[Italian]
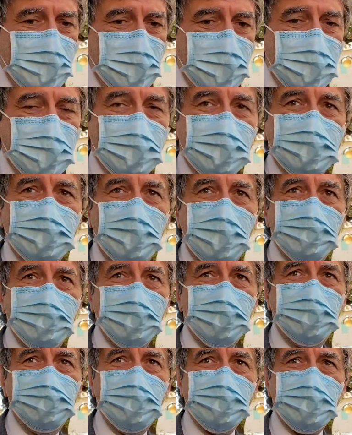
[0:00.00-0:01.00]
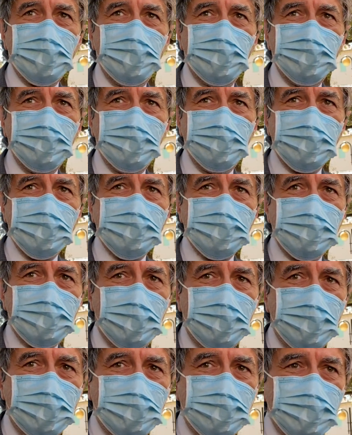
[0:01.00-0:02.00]
accademico. Invece le
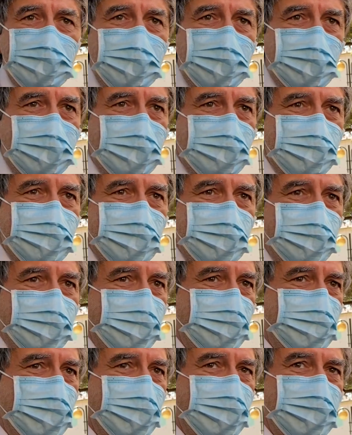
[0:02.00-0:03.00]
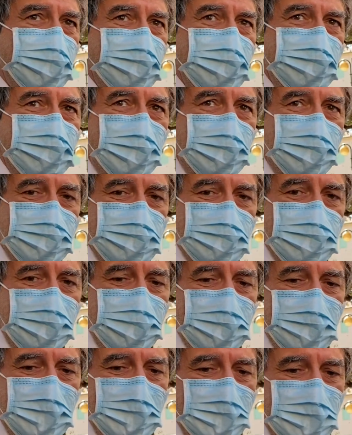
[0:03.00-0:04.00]
università e la ricerca sono un punto di
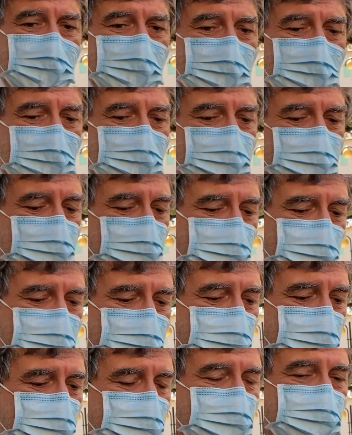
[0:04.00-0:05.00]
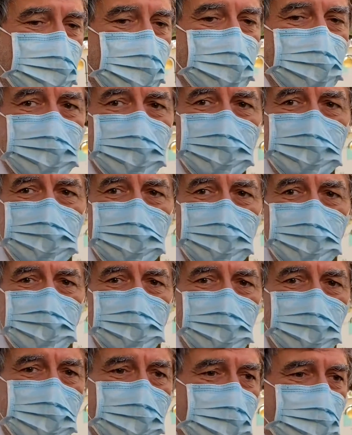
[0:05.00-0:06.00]
forza eh, per i nostri
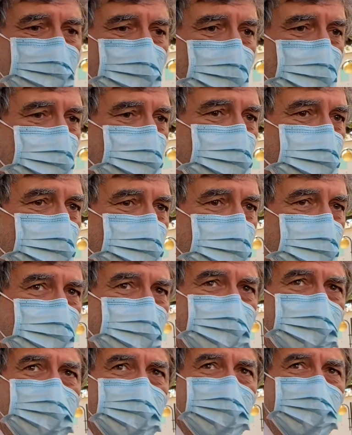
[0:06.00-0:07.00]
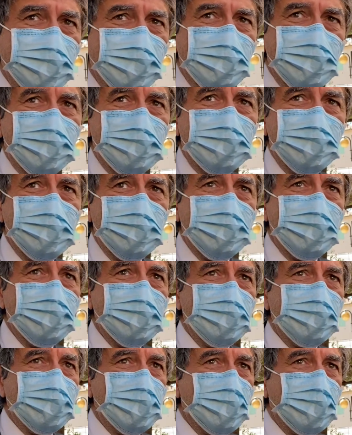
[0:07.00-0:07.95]
giovani e per l'economia del futuro. Eh,